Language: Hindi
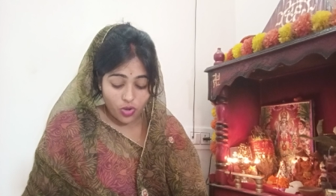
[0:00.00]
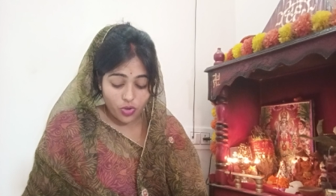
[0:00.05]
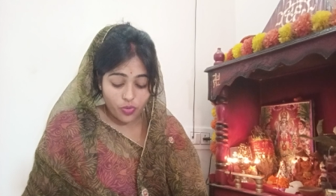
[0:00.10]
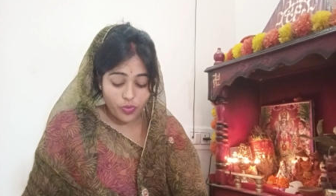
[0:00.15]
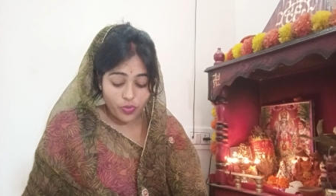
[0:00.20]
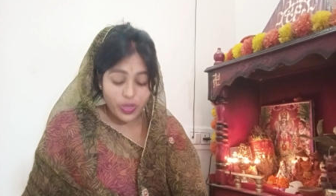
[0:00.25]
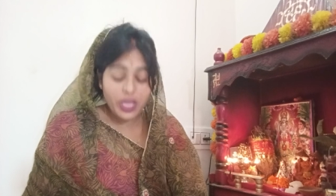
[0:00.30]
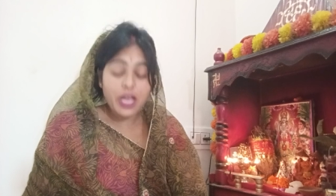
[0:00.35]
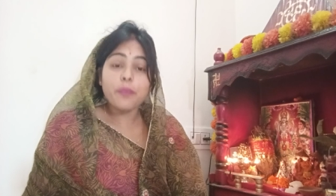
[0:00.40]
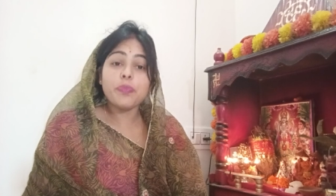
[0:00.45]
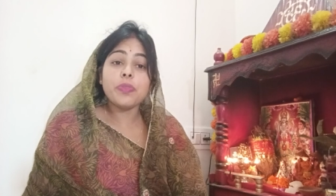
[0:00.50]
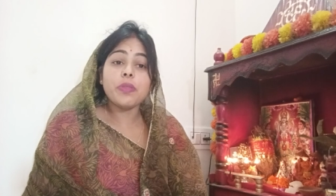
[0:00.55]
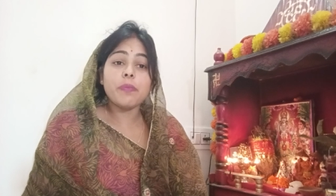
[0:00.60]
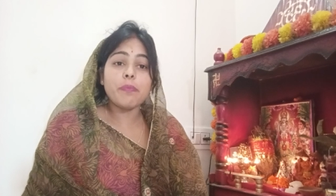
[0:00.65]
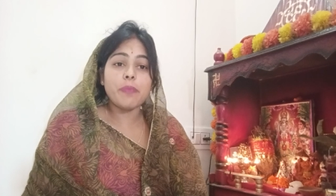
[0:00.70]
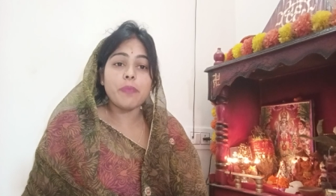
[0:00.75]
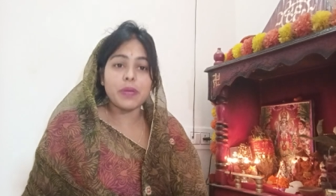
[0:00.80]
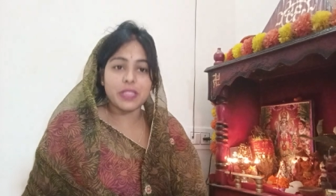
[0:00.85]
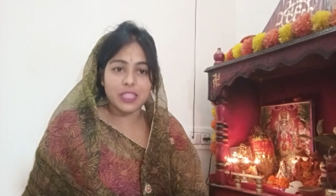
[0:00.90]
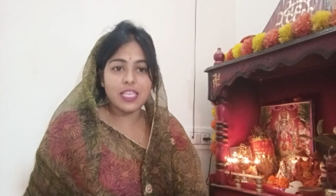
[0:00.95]
और वह अपने
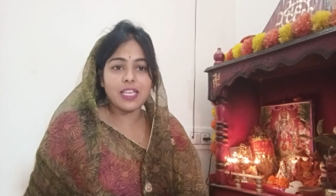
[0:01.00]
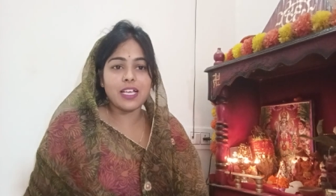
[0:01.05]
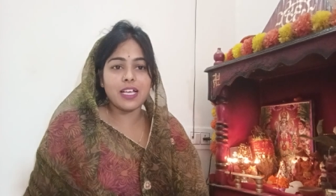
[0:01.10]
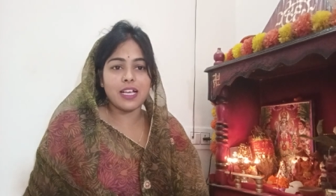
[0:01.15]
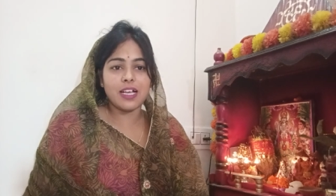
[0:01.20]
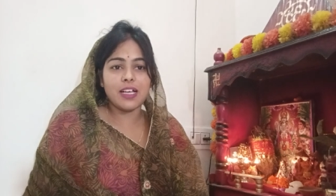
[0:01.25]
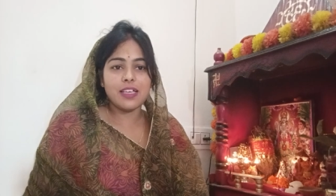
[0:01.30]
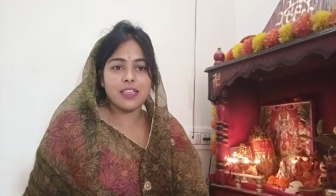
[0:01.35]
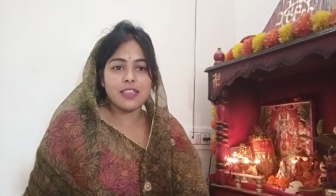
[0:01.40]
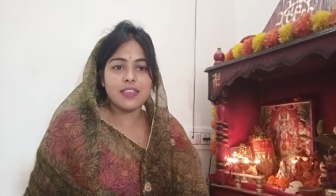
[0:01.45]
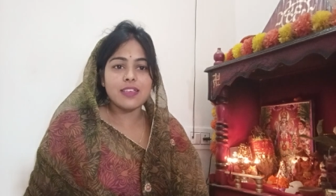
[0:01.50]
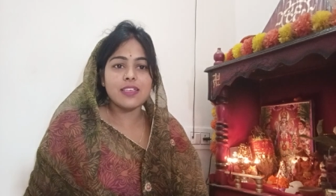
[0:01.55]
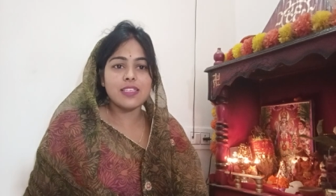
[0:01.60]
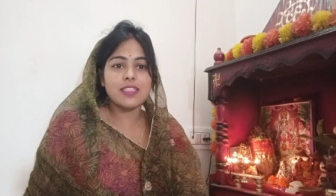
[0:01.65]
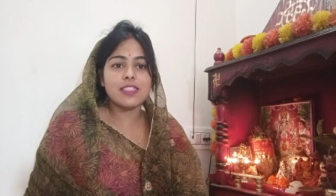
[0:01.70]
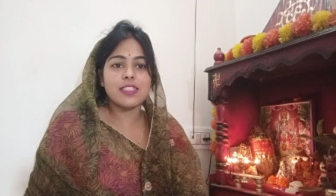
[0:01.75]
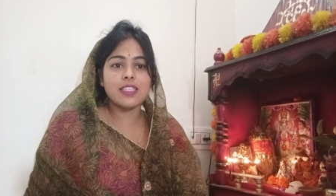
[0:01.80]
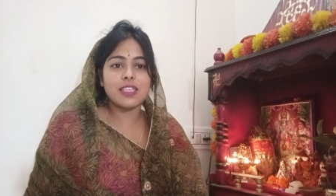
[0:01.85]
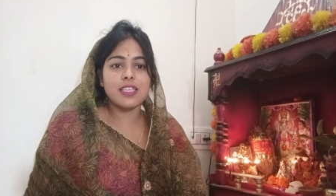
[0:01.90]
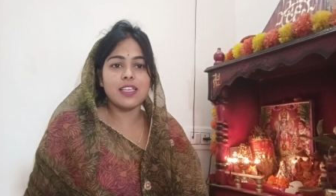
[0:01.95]
पति का
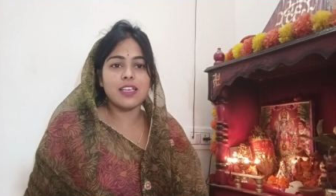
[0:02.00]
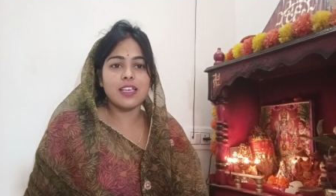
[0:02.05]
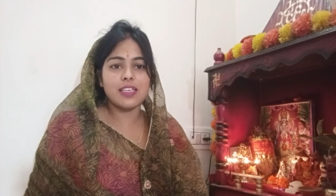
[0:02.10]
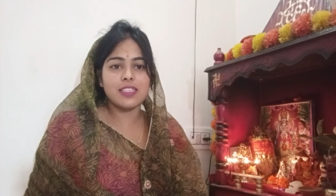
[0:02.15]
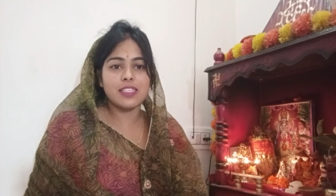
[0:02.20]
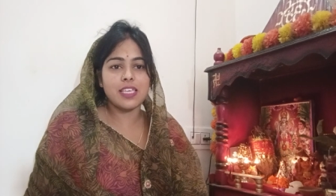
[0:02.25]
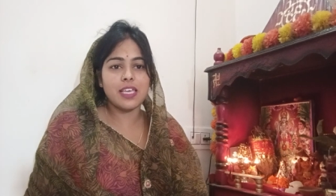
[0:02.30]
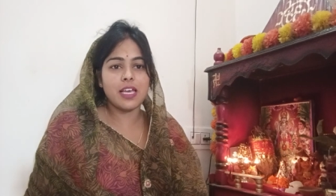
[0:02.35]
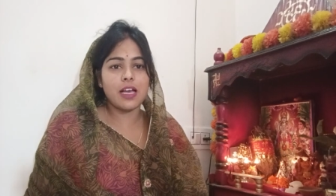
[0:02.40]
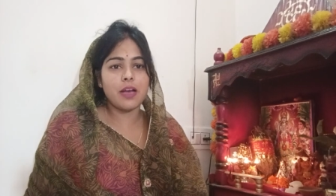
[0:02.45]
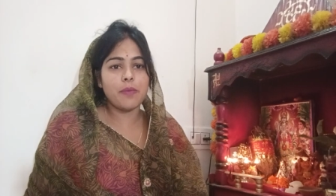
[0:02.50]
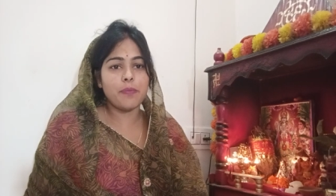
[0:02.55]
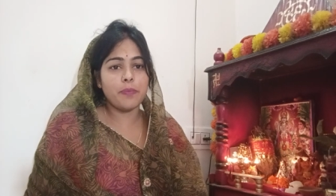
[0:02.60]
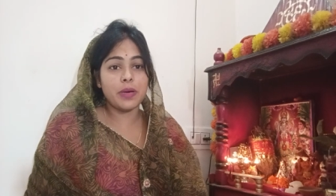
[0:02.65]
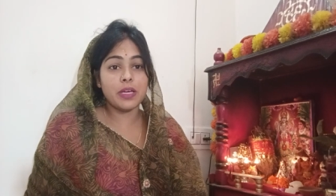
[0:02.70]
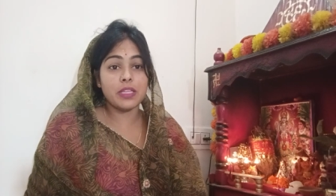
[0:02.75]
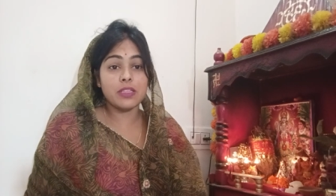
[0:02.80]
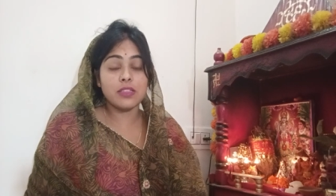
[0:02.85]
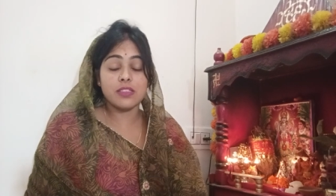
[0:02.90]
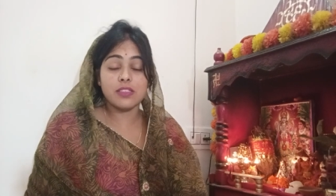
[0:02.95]
इस तरीके से
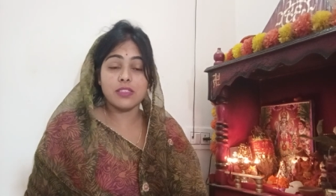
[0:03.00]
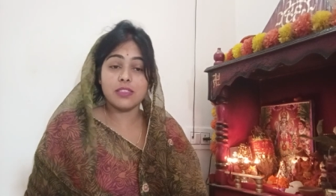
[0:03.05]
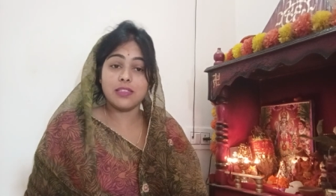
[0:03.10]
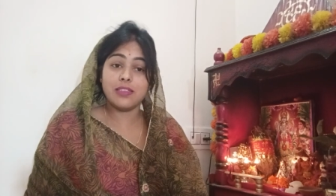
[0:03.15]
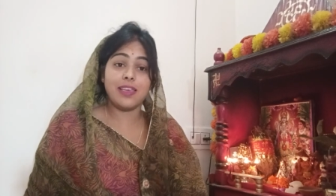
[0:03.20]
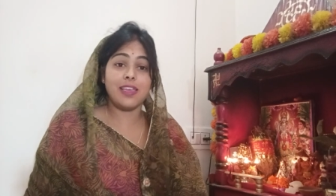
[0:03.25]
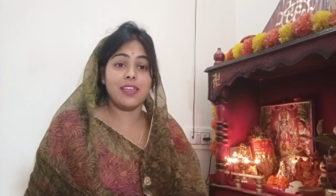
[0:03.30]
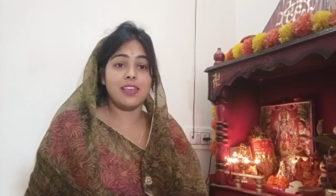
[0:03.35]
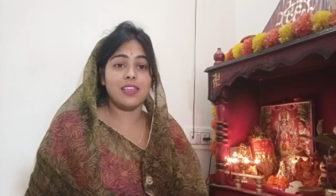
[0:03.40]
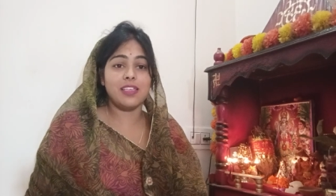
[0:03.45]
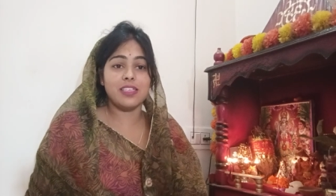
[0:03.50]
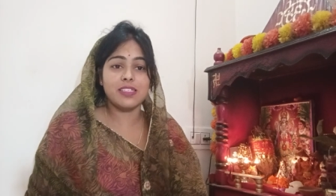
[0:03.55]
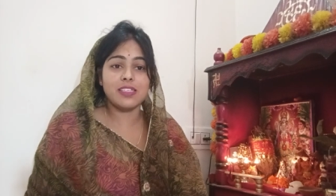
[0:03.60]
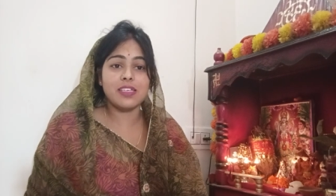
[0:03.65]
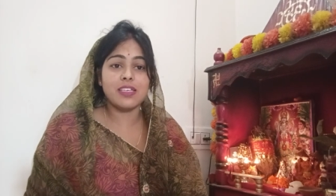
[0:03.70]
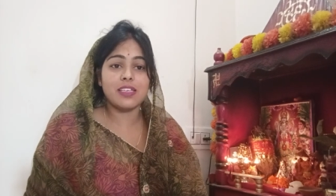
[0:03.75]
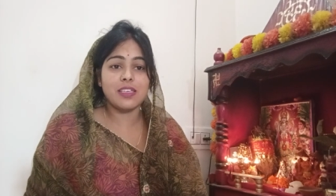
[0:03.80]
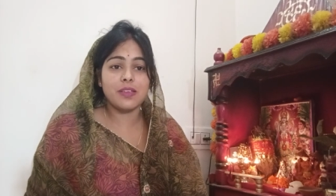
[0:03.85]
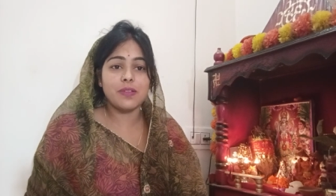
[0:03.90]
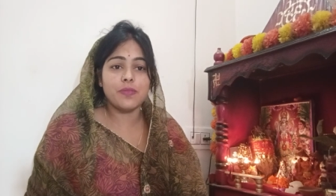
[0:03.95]
अपमान सह नहीं
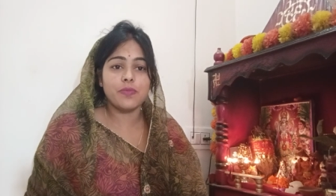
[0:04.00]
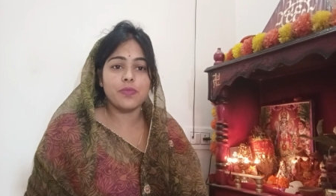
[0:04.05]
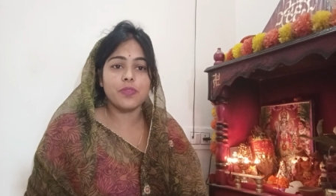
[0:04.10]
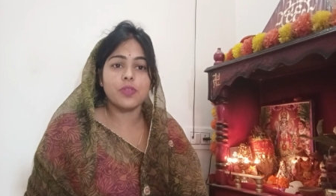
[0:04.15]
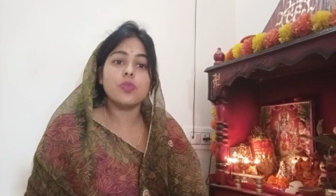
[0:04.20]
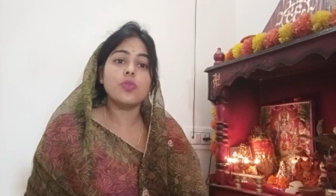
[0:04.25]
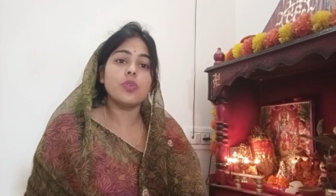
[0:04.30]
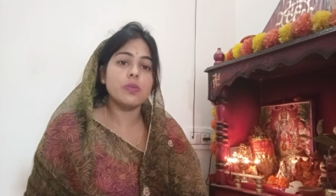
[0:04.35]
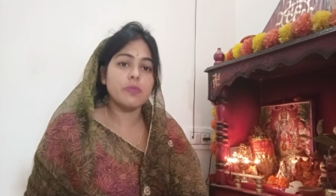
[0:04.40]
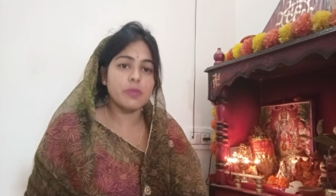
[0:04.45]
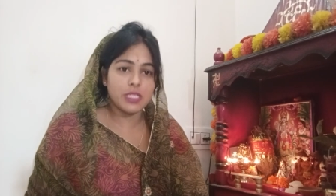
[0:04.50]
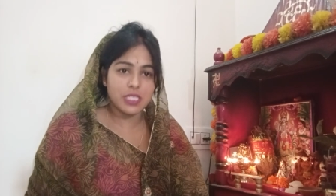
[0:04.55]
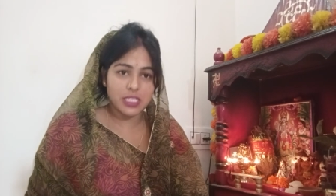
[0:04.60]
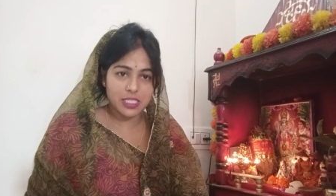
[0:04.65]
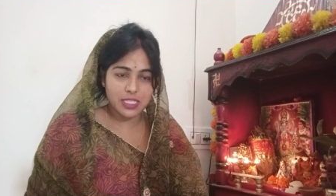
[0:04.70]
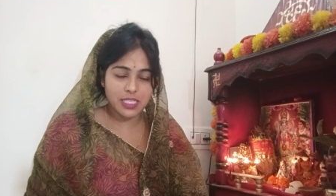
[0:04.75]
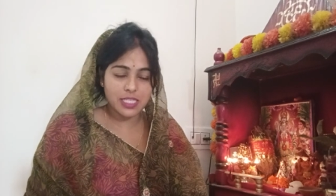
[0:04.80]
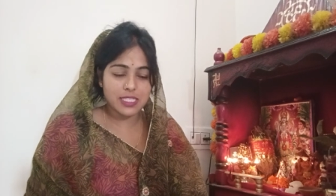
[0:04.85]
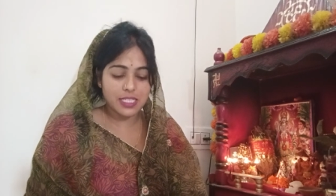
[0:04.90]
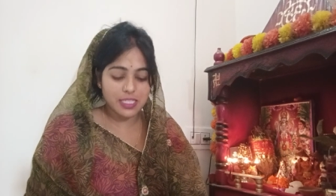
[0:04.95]
सकी कोई भी
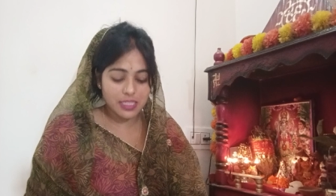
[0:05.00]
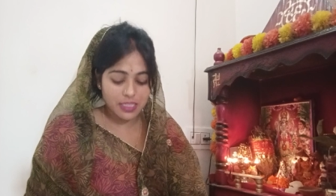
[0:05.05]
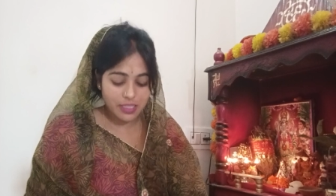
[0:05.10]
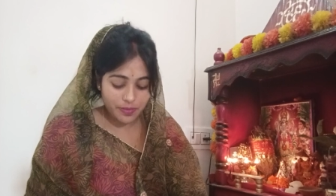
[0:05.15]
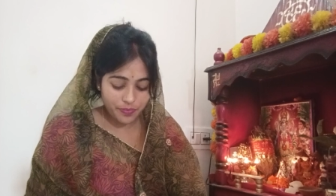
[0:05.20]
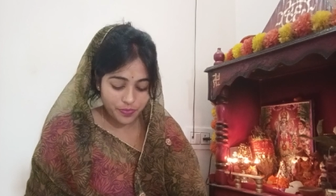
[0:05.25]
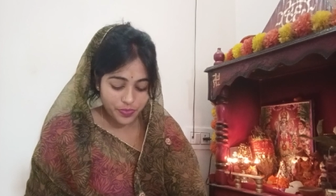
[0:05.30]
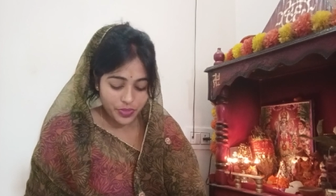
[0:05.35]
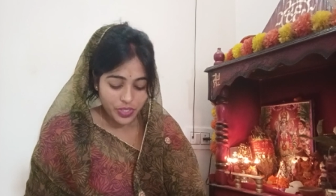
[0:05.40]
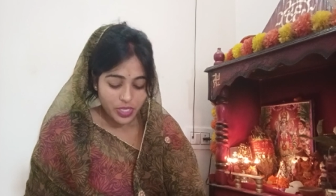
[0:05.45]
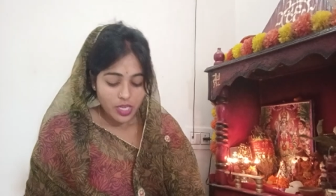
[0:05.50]
नहीं सह सकता